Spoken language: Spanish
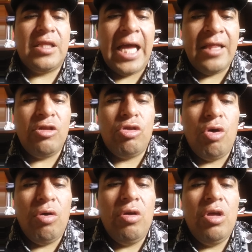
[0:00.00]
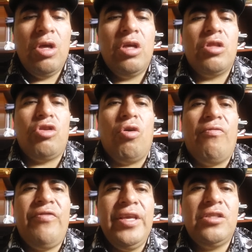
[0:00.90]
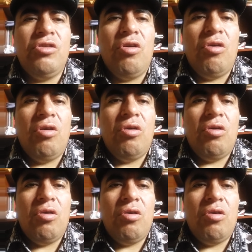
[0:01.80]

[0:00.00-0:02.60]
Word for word: tanto de oficio